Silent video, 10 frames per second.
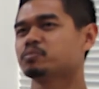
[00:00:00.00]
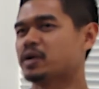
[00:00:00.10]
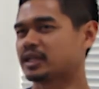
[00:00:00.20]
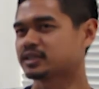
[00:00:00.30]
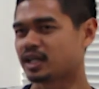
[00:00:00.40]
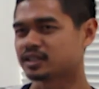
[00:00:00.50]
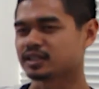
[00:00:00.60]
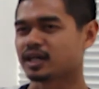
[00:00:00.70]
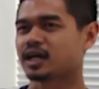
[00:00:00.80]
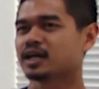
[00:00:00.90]
Banyak sekali
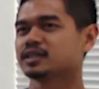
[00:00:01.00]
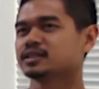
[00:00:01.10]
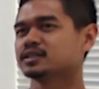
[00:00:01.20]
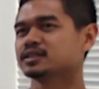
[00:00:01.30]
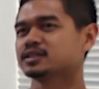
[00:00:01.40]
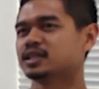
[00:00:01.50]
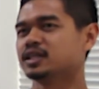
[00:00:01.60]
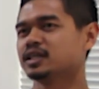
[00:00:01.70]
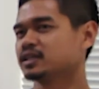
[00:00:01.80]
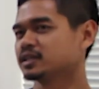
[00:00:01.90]
cerita
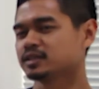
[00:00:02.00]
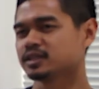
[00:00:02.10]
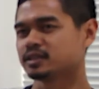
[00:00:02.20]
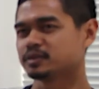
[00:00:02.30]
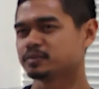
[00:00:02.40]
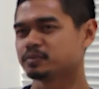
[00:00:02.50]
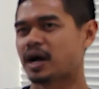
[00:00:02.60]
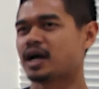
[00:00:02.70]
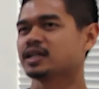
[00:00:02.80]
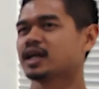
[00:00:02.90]
sedih,
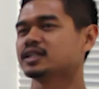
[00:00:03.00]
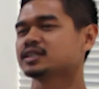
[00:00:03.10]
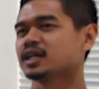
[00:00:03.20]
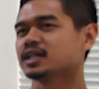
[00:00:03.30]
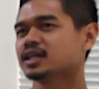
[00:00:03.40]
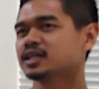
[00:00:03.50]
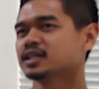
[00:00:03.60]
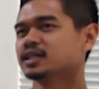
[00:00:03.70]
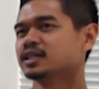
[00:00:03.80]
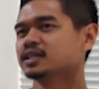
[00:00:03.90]
bahagia di sana.
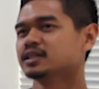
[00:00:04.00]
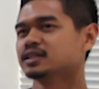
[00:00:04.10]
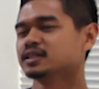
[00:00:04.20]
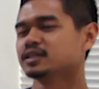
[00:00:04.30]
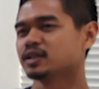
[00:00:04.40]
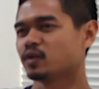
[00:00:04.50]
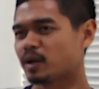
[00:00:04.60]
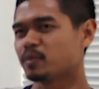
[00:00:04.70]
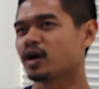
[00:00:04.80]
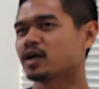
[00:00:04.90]

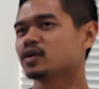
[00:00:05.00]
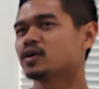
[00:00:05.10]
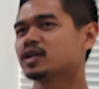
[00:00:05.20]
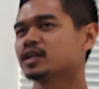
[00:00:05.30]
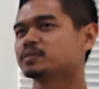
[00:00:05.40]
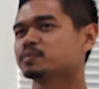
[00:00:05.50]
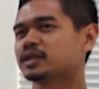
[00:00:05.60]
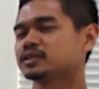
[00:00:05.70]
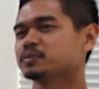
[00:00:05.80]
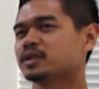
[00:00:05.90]
Gelora Bung Karno adalah
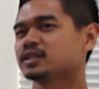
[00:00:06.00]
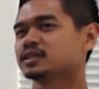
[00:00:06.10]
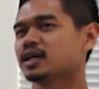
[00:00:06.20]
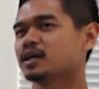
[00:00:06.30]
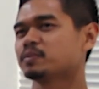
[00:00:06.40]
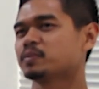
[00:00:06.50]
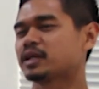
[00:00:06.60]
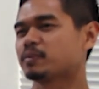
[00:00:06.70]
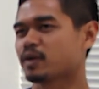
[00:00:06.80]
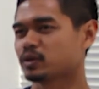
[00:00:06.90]
tempat di mana saya
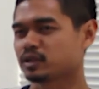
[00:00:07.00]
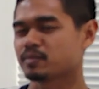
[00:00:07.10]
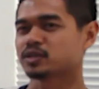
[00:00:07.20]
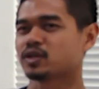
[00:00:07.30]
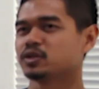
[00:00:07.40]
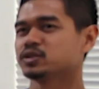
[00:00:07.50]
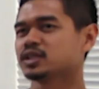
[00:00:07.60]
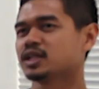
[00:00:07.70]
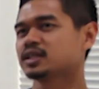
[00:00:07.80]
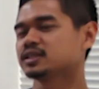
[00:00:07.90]
berkiprah untuk timnas
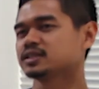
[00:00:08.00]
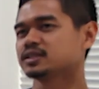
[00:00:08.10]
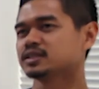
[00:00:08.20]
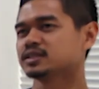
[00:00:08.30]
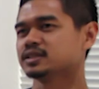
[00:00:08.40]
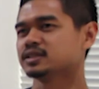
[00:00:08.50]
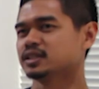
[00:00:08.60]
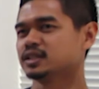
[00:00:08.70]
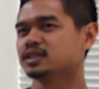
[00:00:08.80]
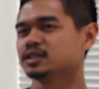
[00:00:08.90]
Indonesia.
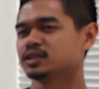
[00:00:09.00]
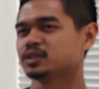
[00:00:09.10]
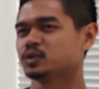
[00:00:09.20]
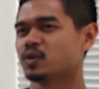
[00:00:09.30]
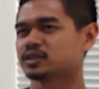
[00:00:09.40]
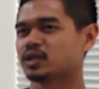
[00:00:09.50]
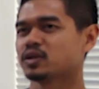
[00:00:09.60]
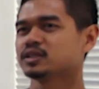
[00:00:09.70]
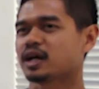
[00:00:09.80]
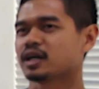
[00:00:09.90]
Jadi dua
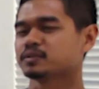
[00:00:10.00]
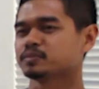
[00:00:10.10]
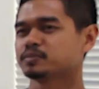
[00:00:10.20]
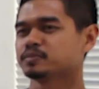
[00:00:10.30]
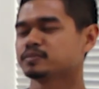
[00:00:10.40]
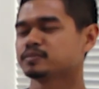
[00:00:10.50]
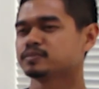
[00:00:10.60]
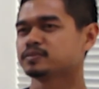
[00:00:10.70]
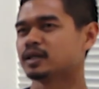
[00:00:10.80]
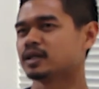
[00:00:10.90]
stadion ini sangat
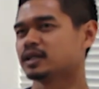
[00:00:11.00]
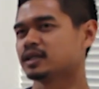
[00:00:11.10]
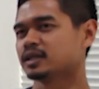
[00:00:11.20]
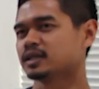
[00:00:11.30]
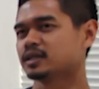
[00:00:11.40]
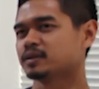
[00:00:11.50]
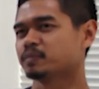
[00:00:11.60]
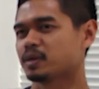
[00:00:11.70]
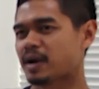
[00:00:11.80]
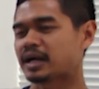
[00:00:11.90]
e,
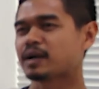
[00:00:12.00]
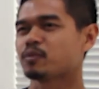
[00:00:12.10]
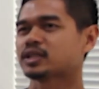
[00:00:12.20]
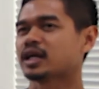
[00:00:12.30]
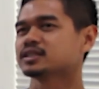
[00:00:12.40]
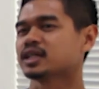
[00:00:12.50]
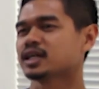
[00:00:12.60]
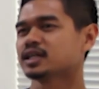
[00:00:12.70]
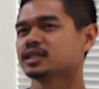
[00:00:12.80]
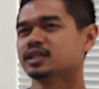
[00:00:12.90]
bermakna buat karir
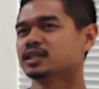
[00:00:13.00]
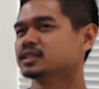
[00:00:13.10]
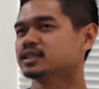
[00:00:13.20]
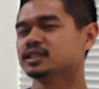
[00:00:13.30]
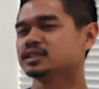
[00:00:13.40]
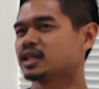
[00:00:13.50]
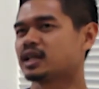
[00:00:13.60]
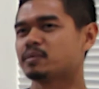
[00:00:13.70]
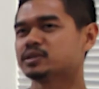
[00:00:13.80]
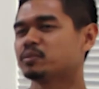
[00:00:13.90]
saya. Jadi saya
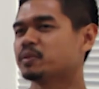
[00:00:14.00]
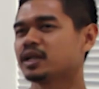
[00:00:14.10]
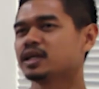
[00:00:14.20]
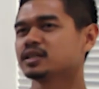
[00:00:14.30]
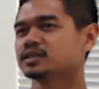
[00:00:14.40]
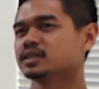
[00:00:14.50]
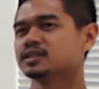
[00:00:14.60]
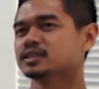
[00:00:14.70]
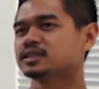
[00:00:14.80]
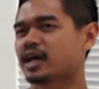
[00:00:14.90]
tidak bisa memilih dan
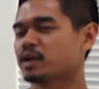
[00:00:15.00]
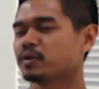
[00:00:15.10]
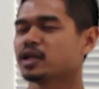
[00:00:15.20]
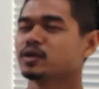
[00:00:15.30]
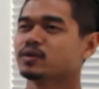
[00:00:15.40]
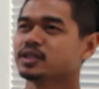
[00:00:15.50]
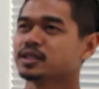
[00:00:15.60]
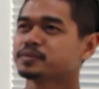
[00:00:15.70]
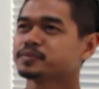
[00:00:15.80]
saya akan pilih dua-duanya.